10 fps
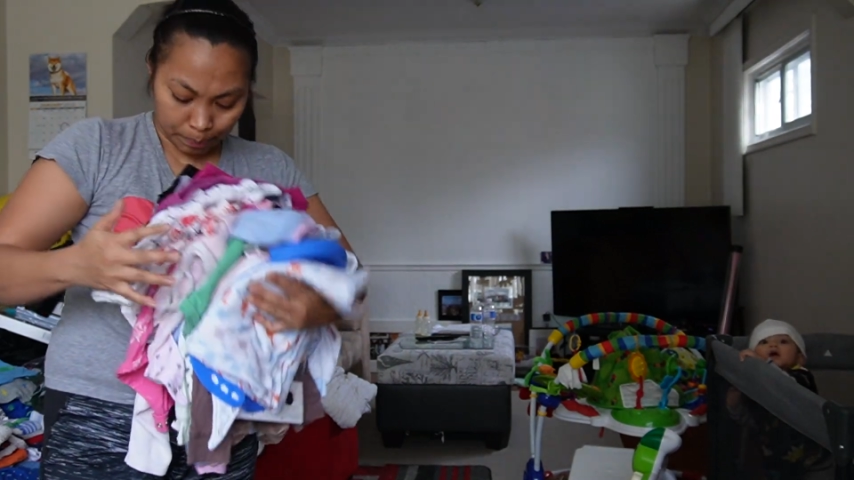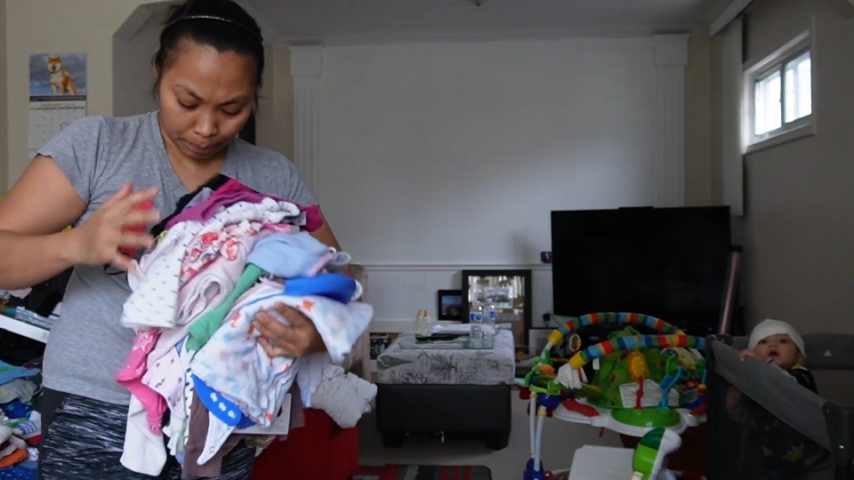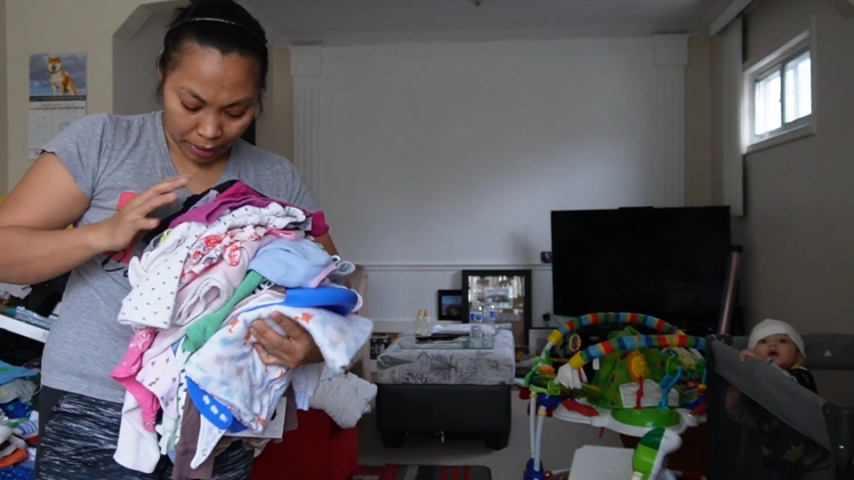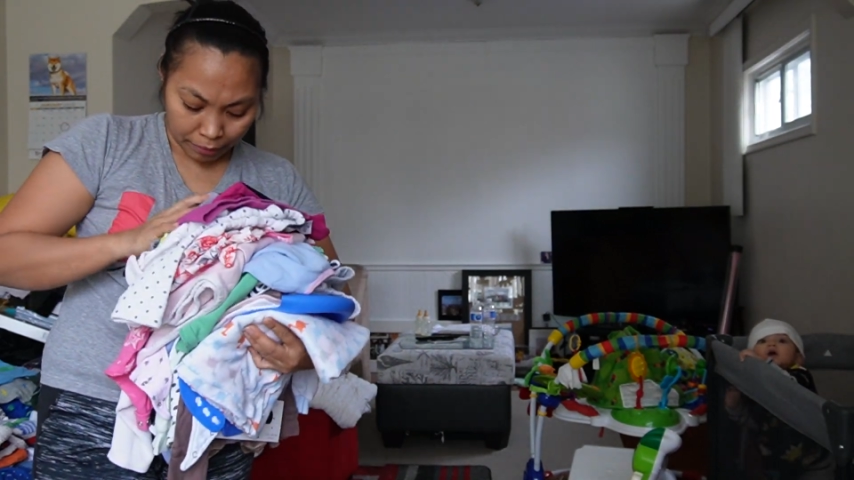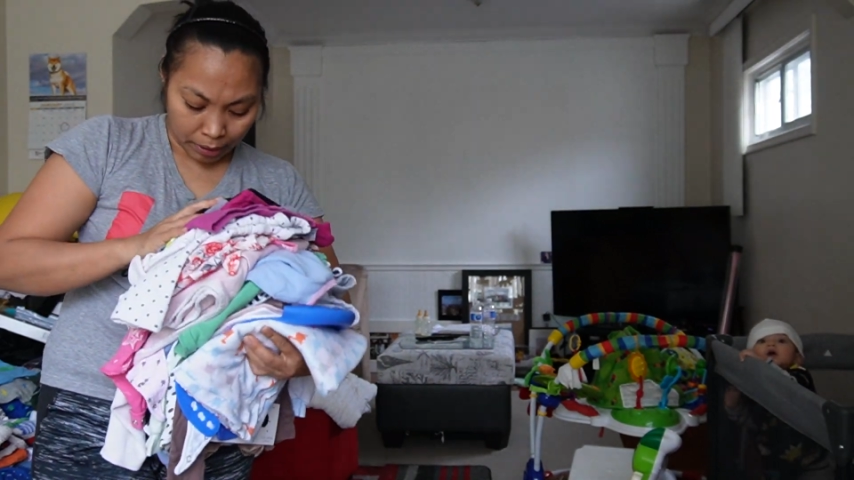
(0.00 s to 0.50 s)

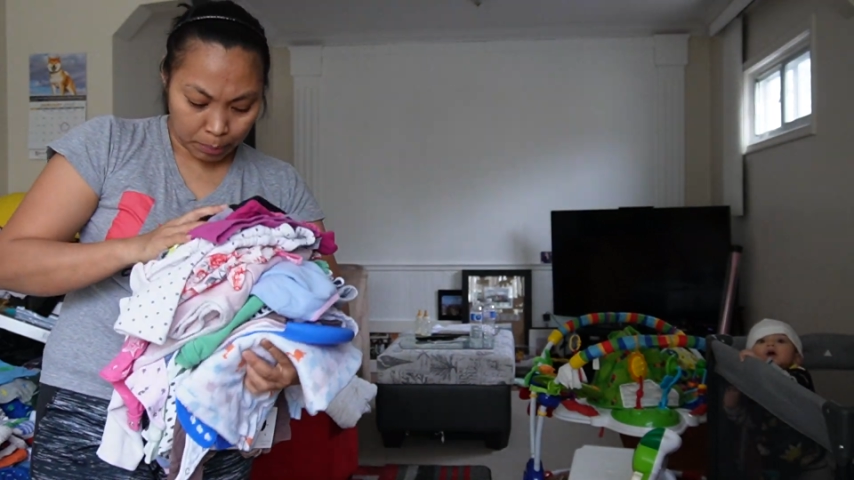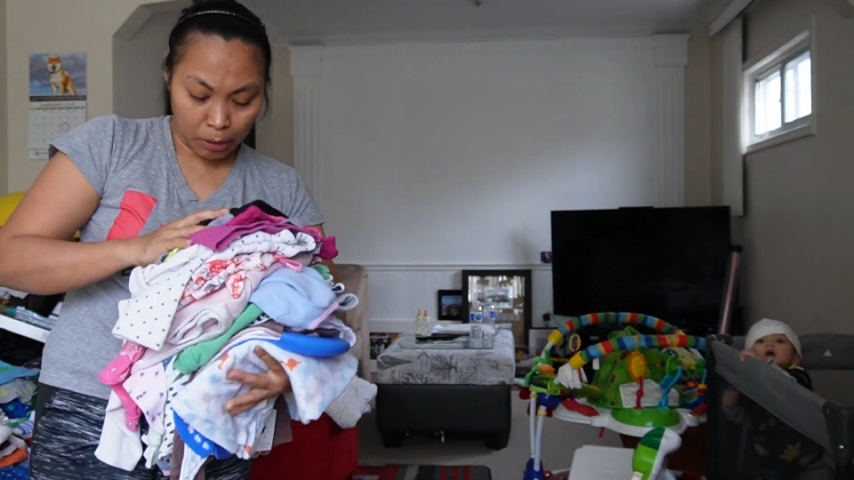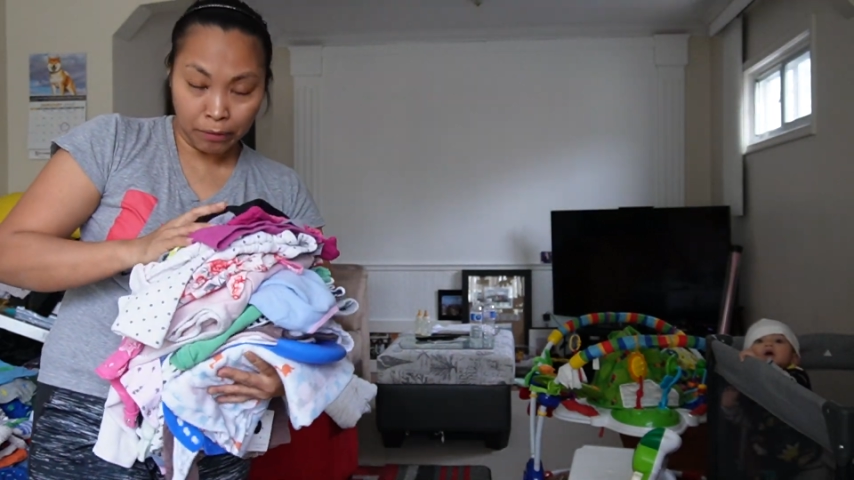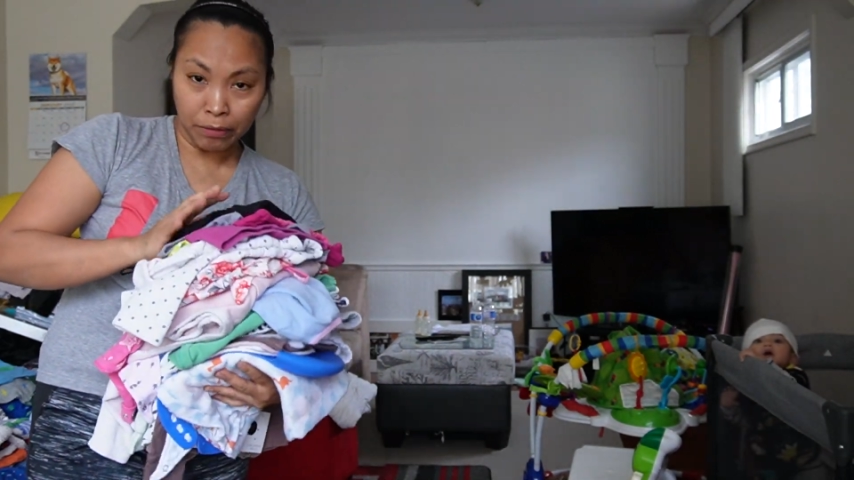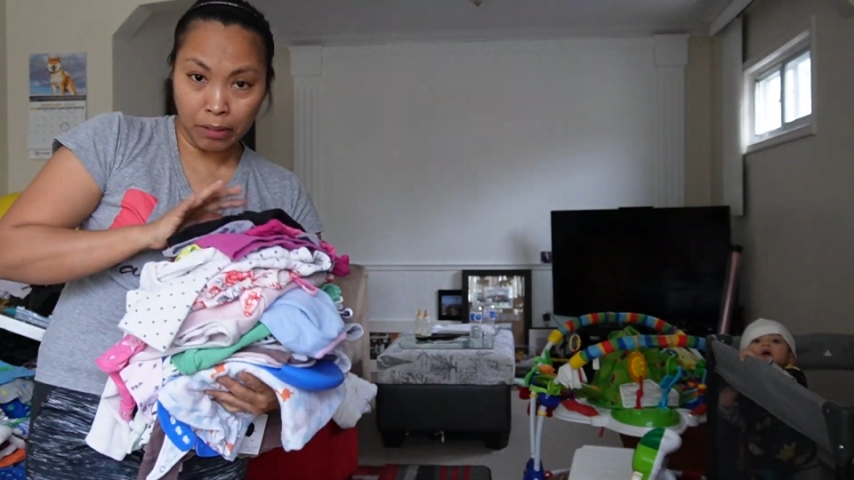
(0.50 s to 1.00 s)
Pia
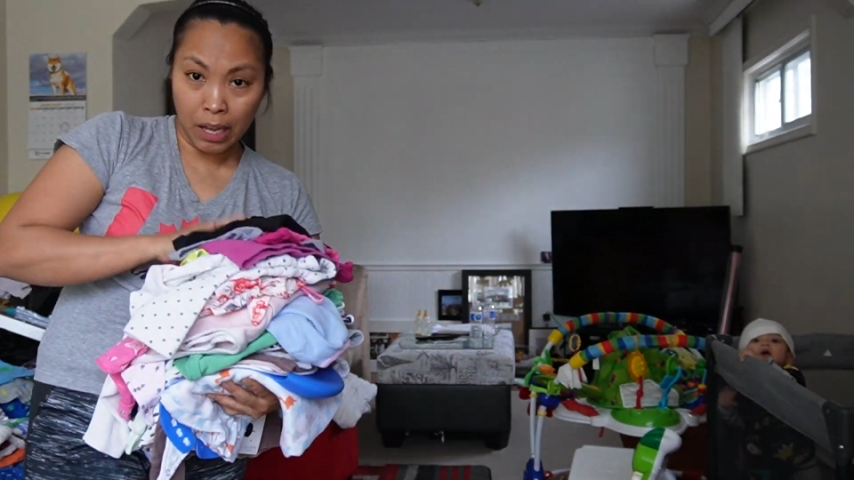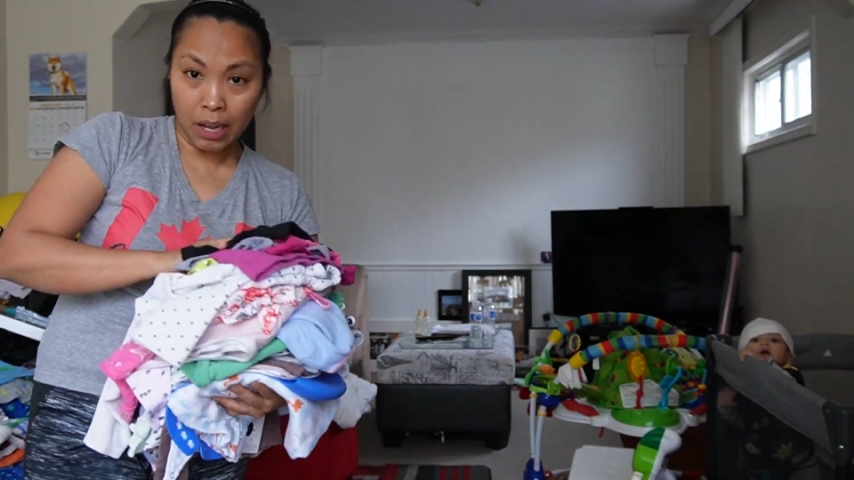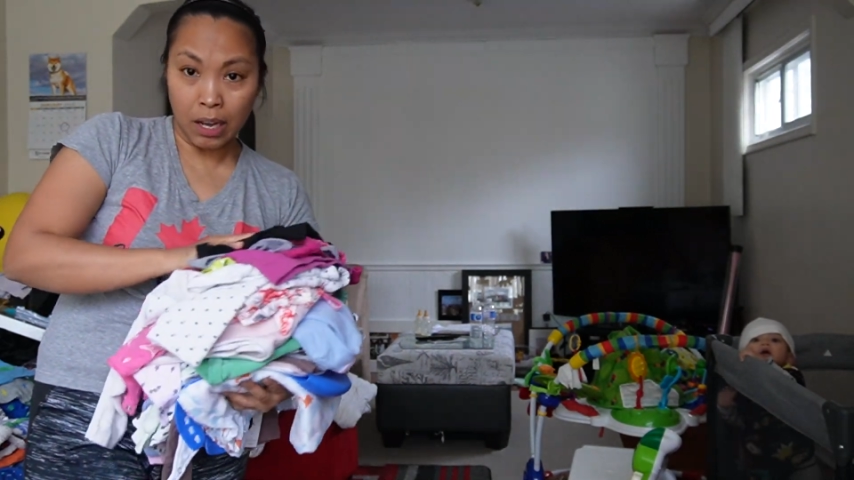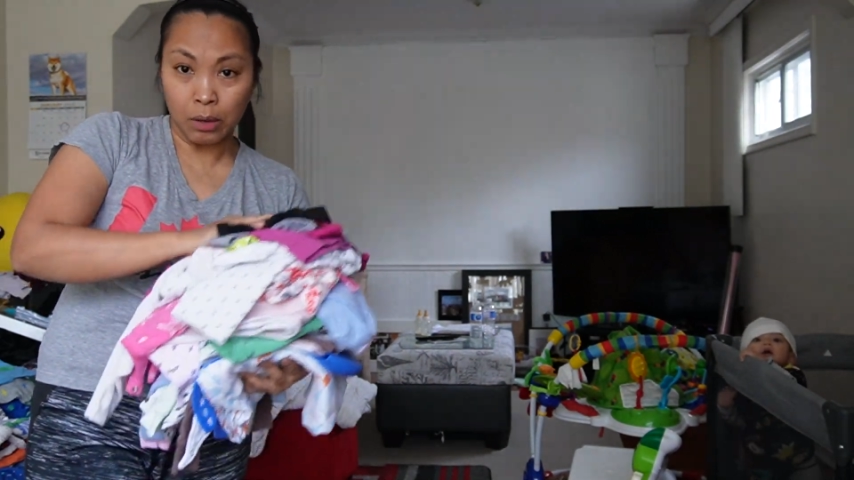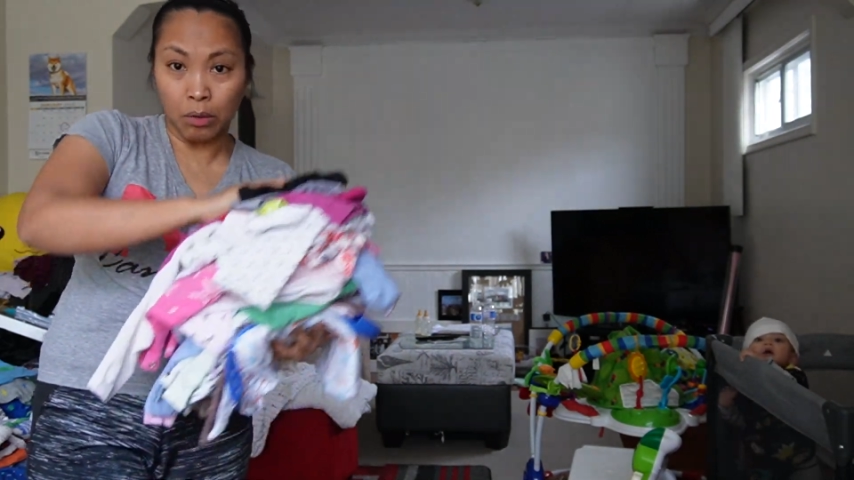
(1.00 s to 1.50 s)
Pharma Vlog.